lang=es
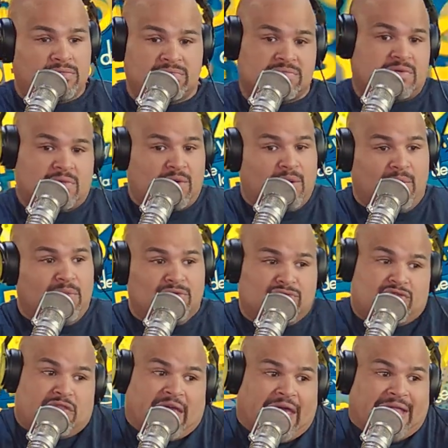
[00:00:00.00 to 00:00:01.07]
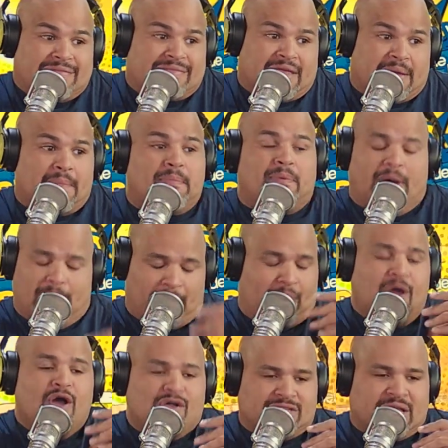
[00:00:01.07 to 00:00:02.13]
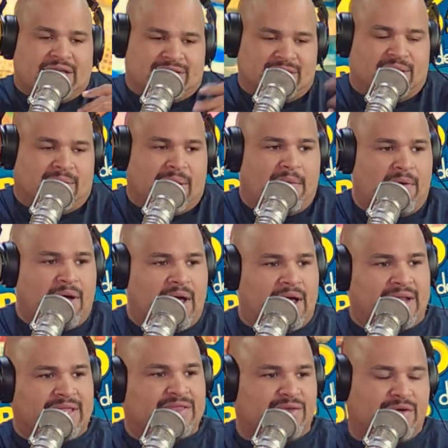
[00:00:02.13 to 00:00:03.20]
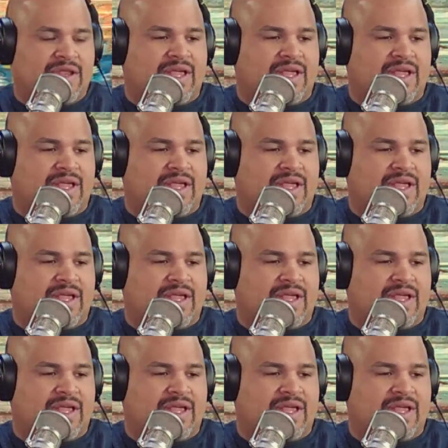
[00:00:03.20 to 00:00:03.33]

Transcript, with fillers: con un montón de gente. o sea, si nos vamos a la historia.